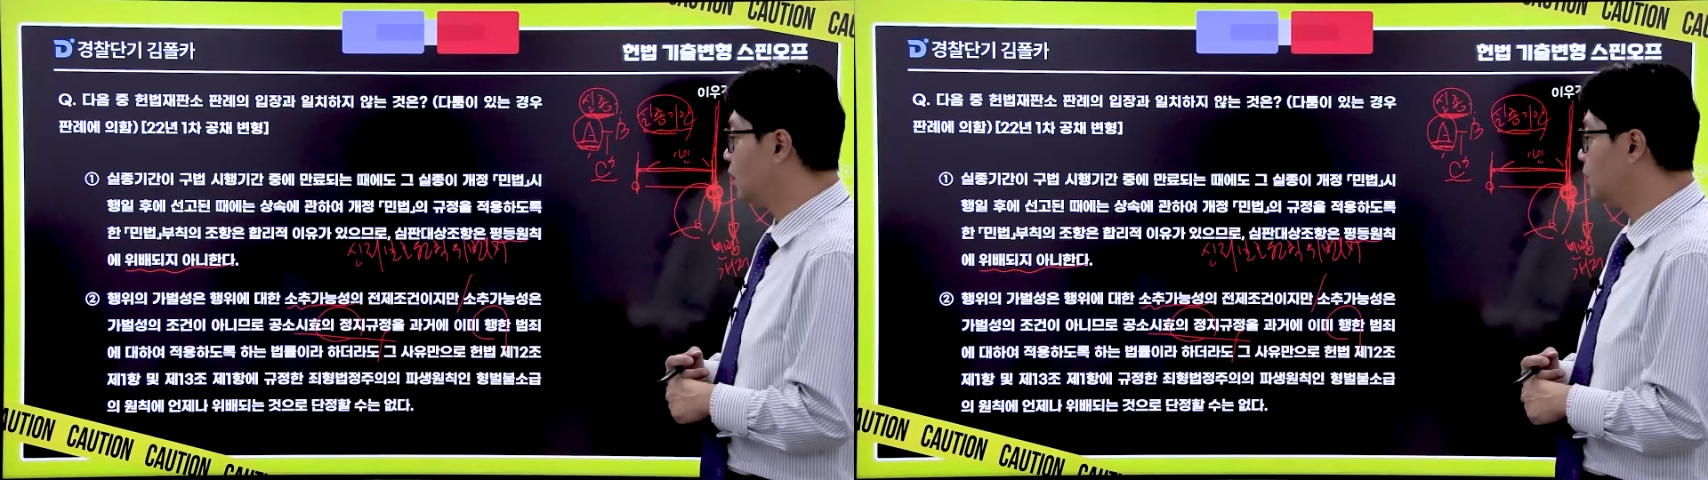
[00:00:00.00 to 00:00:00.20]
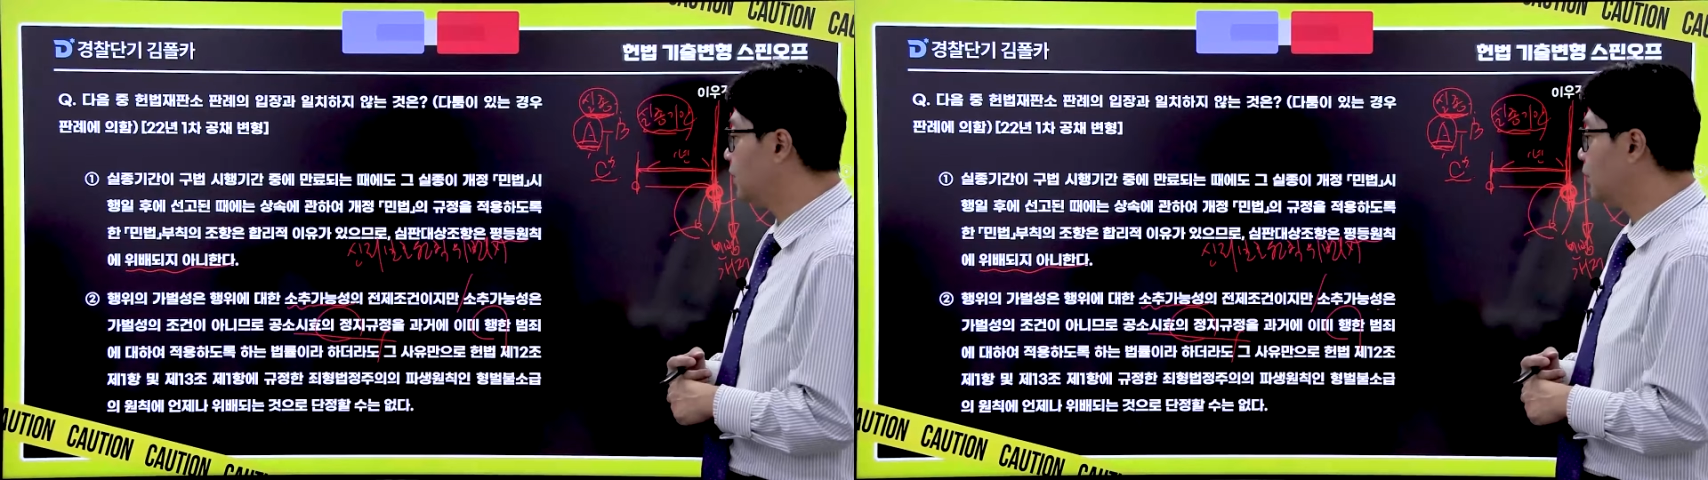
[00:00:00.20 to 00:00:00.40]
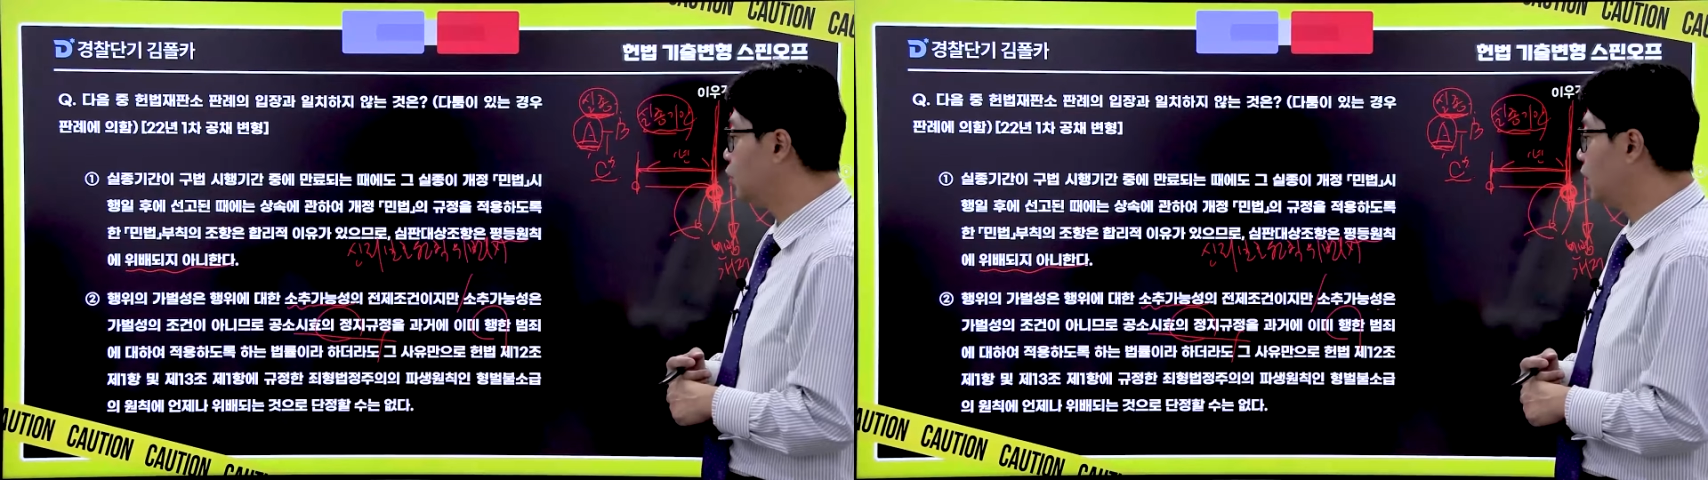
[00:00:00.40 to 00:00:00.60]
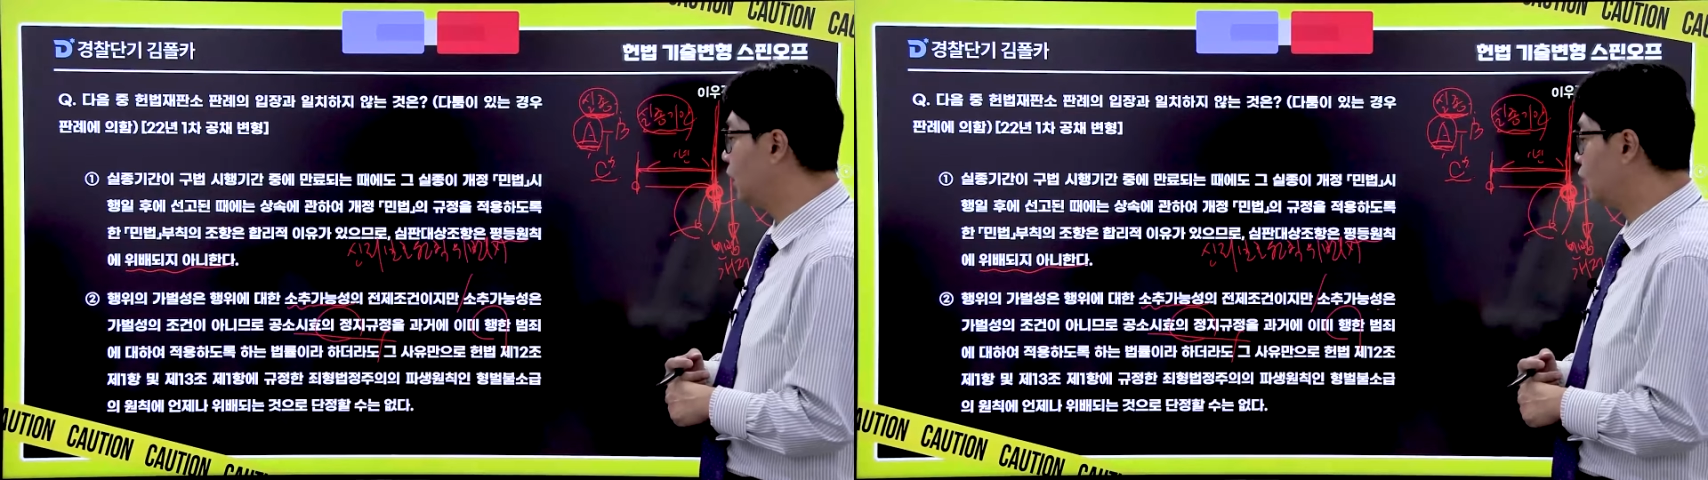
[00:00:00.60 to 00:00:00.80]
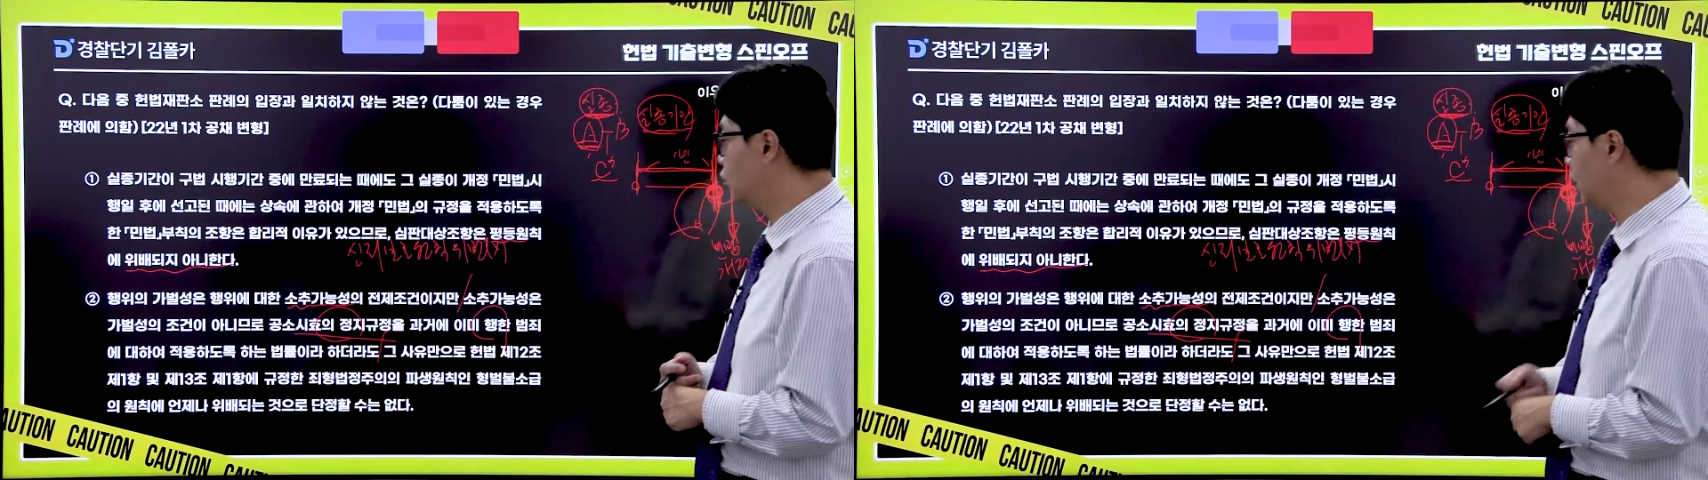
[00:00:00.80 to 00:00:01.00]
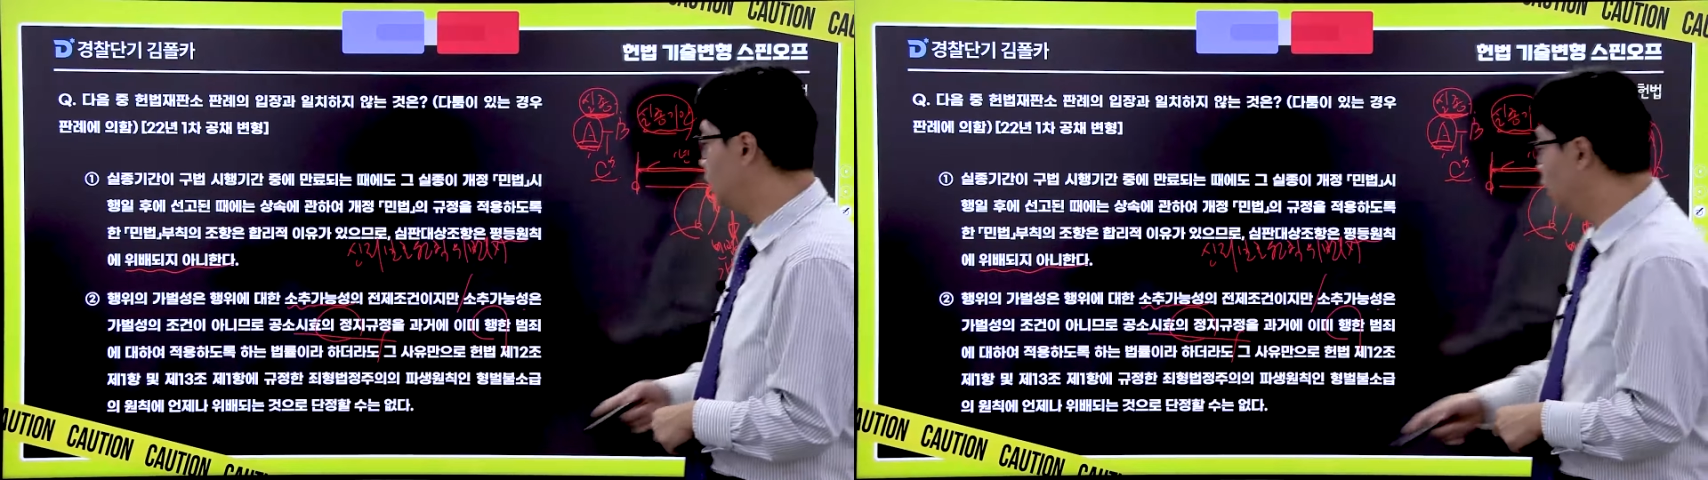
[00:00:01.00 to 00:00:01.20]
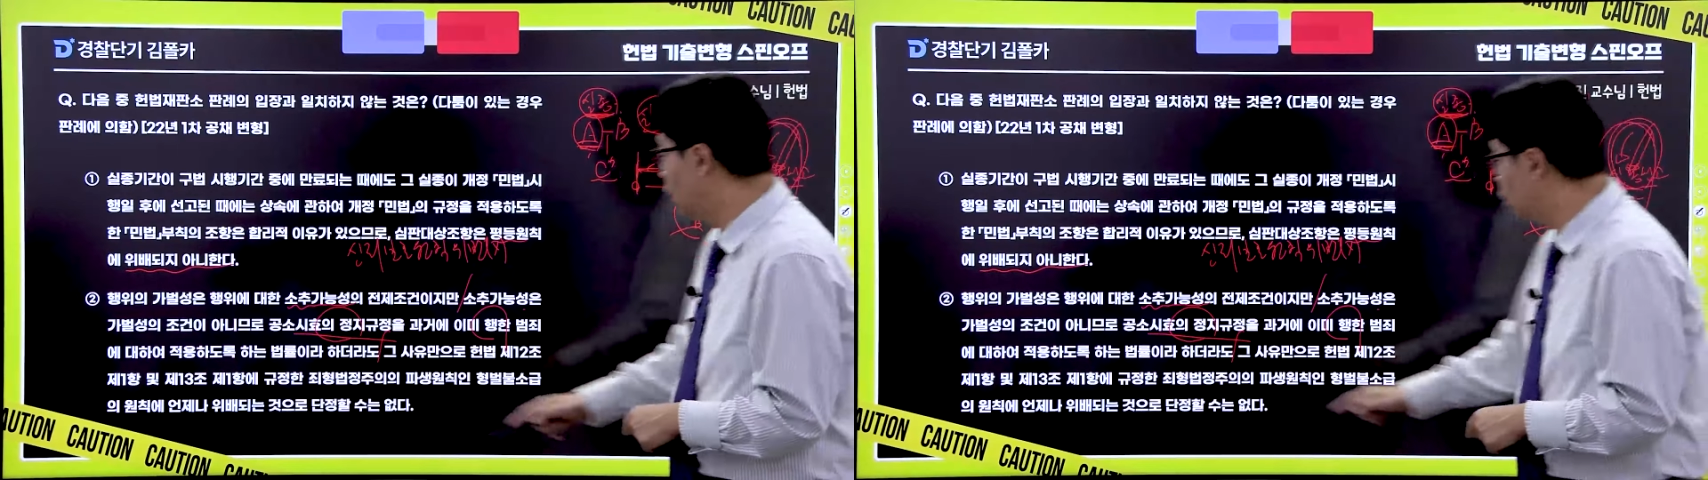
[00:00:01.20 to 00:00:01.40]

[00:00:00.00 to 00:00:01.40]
13조 1항에 규정한